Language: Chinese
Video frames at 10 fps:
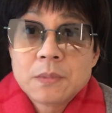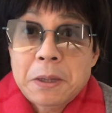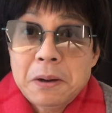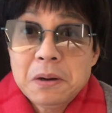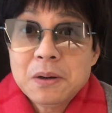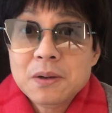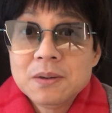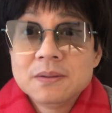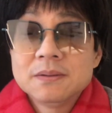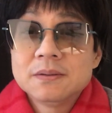大家
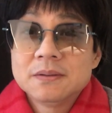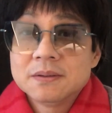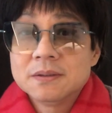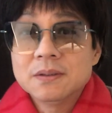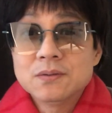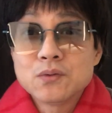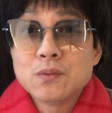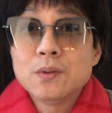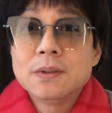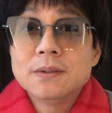好，
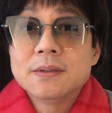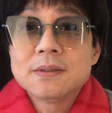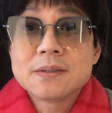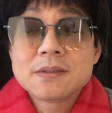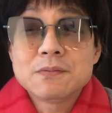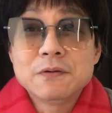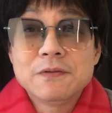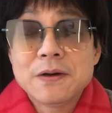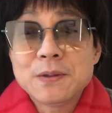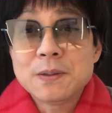中国人的思维
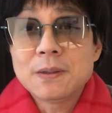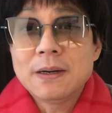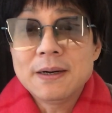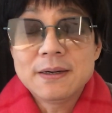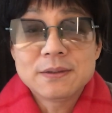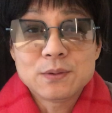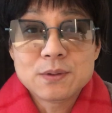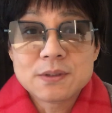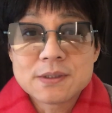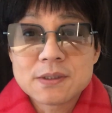方式啊，都
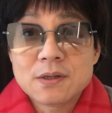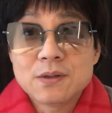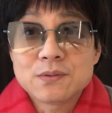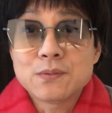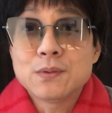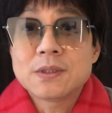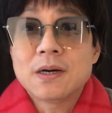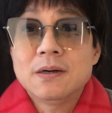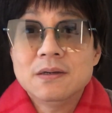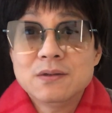是思考中国
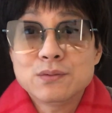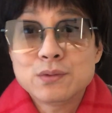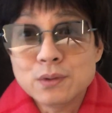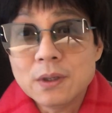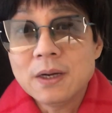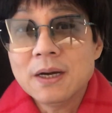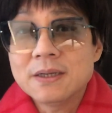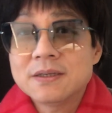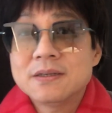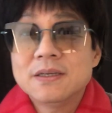向何处去
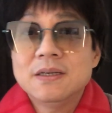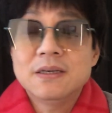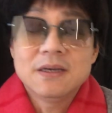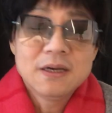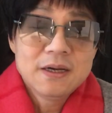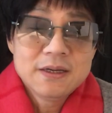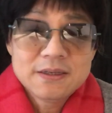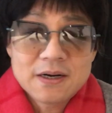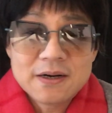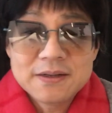啊，这是第一。
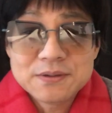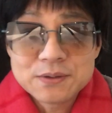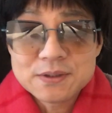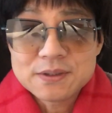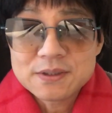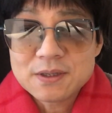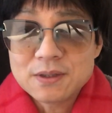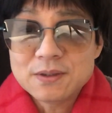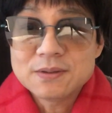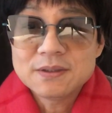第二呢，就是思
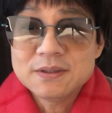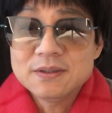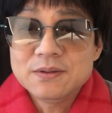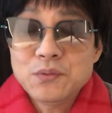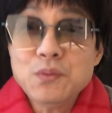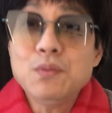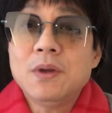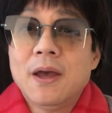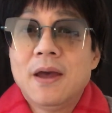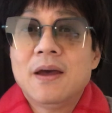考这个预
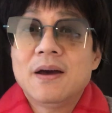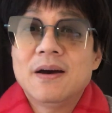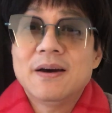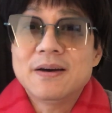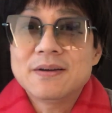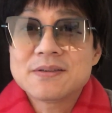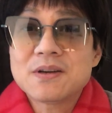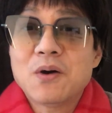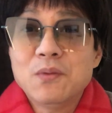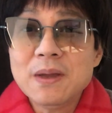言啊，思
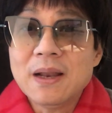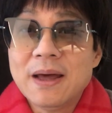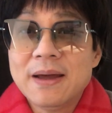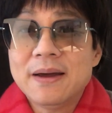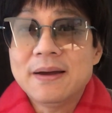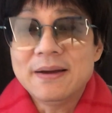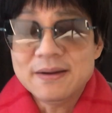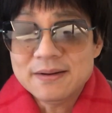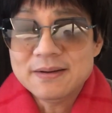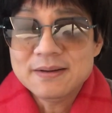考未来
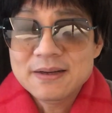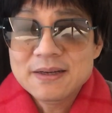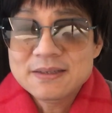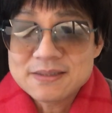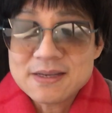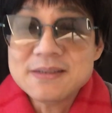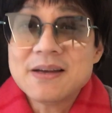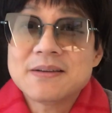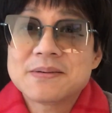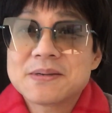啊。第三
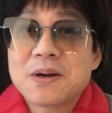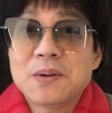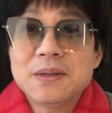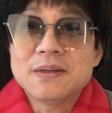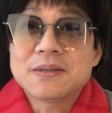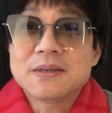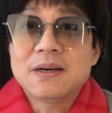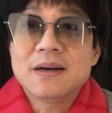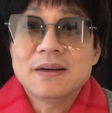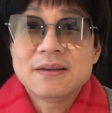才是思考历史
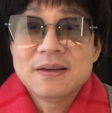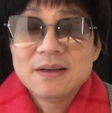啊。